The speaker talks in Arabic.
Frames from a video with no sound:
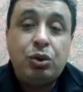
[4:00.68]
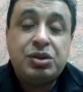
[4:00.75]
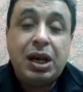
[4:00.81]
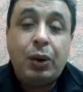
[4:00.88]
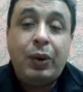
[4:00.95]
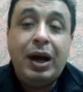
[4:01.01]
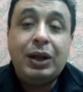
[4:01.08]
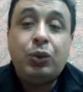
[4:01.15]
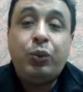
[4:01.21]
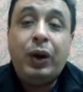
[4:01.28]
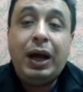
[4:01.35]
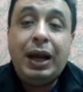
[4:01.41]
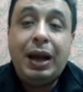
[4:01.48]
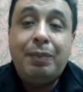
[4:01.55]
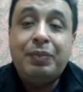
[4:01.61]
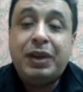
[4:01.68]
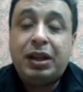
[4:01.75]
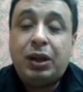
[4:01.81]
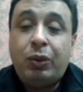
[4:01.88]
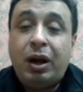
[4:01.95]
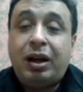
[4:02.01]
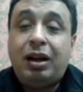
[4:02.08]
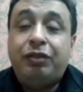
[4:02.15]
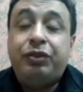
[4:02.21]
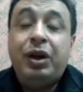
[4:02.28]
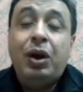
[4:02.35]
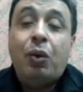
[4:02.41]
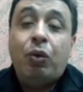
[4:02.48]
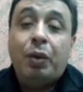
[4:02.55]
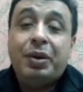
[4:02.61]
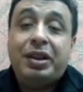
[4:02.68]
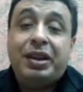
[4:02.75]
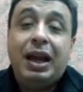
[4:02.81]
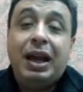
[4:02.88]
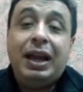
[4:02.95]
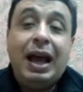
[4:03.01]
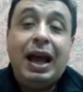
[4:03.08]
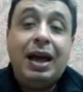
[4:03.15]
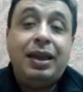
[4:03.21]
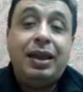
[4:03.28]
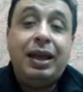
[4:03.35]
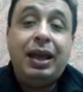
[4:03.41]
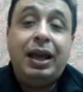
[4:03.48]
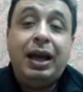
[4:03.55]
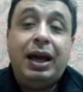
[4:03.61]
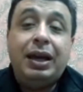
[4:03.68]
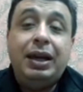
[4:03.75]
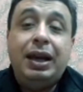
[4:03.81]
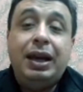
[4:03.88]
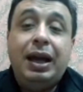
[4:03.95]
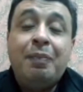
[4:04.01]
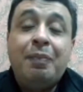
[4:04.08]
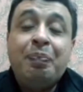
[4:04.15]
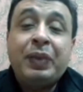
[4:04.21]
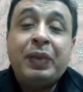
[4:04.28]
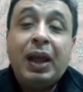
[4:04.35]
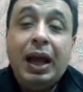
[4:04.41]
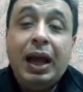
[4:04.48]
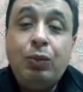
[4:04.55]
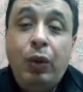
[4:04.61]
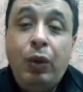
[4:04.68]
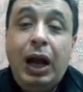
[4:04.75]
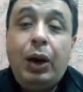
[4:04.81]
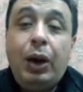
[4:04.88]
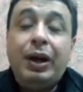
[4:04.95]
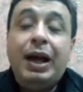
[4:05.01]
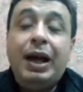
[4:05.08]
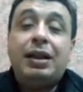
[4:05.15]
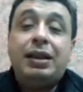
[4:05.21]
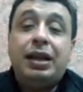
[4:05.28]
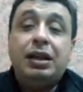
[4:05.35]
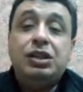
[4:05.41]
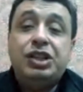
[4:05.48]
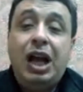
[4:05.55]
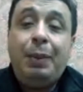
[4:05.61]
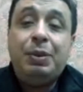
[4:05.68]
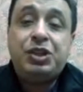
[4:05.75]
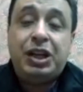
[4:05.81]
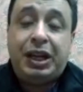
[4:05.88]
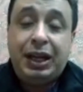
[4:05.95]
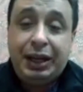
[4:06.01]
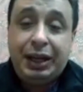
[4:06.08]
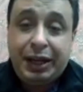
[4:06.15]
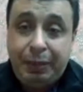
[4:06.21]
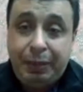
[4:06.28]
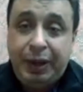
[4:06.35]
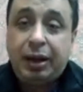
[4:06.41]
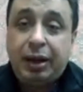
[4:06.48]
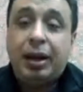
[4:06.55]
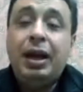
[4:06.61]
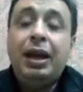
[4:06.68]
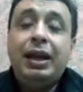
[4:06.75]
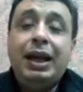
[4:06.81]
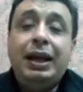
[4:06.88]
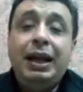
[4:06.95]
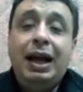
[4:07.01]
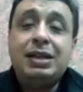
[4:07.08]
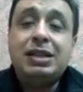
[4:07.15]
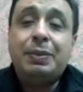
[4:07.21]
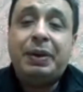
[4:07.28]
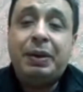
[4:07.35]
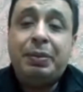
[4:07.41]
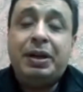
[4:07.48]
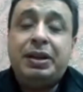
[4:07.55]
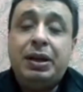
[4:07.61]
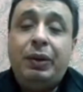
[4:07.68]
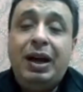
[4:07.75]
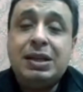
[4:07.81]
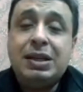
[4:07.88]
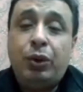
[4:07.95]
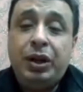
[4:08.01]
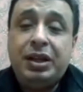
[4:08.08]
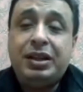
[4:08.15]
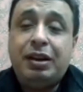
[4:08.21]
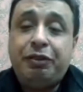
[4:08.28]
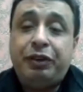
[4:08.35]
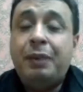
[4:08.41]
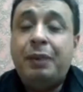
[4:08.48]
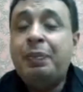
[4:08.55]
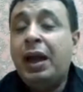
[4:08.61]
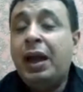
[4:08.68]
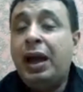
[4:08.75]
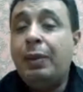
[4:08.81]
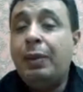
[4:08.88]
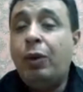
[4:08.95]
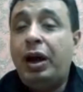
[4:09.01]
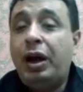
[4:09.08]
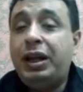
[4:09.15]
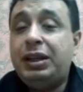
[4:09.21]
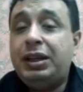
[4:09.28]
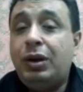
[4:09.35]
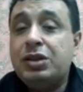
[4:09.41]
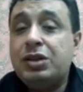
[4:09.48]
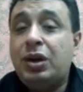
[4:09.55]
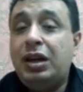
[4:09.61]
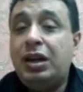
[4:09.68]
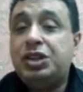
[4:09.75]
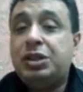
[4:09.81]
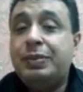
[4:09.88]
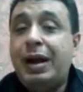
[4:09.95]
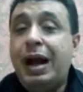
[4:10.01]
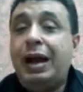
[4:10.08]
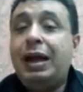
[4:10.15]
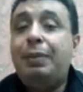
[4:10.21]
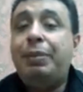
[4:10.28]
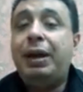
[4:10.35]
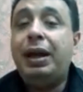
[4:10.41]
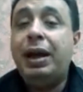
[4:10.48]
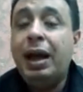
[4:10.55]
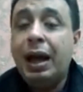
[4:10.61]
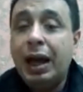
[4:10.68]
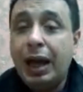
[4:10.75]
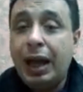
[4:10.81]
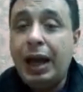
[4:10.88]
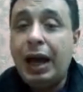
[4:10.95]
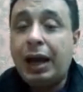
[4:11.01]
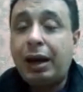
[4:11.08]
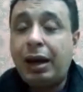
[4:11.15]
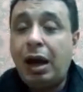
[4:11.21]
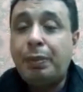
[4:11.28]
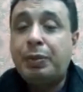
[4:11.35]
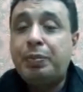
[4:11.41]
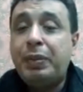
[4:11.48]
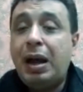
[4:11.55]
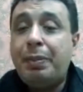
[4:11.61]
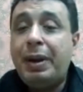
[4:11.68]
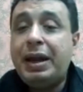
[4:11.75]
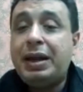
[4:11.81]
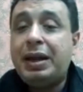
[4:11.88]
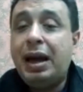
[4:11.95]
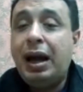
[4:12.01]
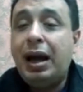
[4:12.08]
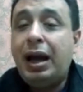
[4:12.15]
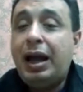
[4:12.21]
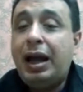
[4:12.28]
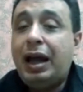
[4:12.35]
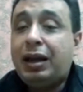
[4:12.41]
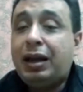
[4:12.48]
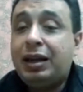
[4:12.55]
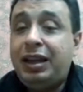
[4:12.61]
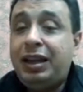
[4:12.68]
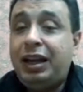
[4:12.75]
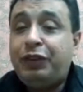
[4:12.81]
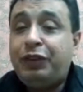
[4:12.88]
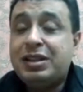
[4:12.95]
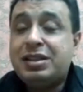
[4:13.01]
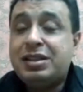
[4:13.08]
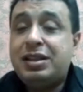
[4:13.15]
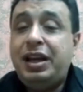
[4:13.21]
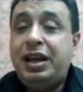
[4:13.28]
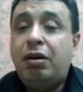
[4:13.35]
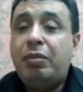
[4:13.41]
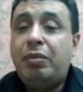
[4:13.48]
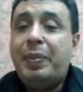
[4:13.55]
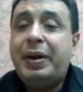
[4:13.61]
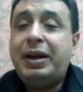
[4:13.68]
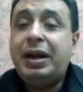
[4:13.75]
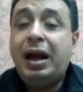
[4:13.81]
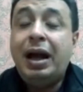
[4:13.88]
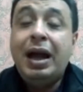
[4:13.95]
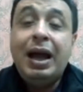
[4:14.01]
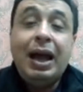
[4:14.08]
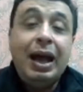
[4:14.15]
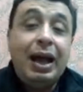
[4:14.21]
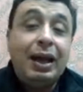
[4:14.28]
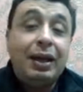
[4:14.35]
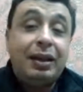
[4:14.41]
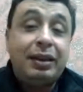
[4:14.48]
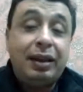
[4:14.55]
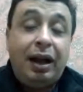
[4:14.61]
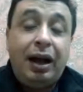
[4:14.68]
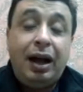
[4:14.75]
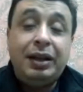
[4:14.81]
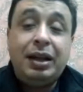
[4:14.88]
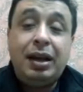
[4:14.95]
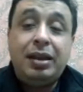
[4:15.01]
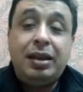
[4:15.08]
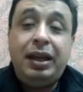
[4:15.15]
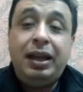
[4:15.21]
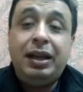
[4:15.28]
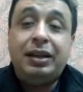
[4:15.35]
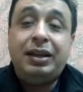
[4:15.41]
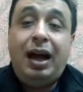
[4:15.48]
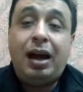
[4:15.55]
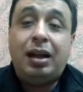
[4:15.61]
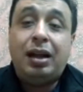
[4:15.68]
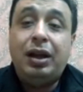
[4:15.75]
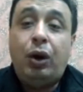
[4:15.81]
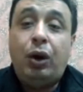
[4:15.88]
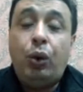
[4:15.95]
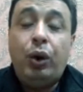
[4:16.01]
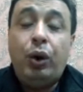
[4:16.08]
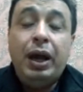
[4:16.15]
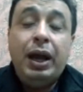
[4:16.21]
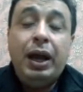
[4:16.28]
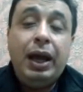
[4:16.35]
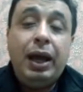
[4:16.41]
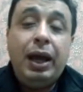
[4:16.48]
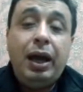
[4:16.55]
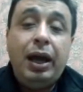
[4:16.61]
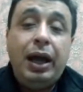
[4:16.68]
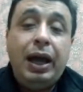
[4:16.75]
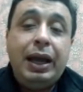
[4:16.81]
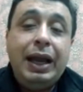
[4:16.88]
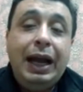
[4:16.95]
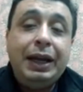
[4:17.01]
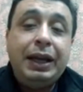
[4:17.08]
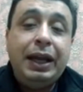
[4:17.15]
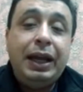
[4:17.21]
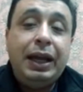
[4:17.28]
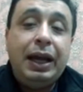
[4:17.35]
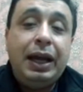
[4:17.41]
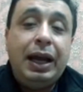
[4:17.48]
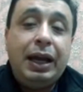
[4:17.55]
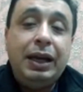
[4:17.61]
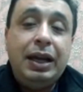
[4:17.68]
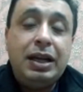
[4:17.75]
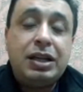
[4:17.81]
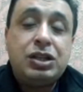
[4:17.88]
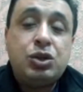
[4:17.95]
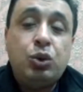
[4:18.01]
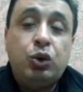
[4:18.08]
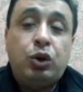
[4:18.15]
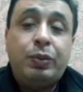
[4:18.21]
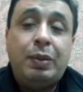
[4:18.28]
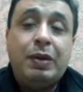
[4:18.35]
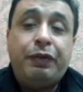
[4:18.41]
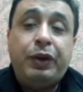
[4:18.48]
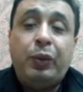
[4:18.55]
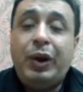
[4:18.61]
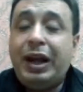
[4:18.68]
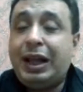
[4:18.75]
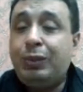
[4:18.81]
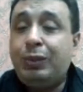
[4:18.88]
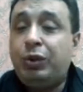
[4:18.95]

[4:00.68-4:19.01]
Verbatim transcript: سنوات ولم تتوقف وبالتالي هذه المحاولات تنجح بشكل كبير يعني حسب خبرتنا وحسب رؤيتنا في مواقع التواصل الاجتماعي بالربط ما بين آه، القضية الفلسطينية وما بين آه، الاضطهاد الذي يتعرض له آه، يعني طيب. الاحتلال الإسرائيلي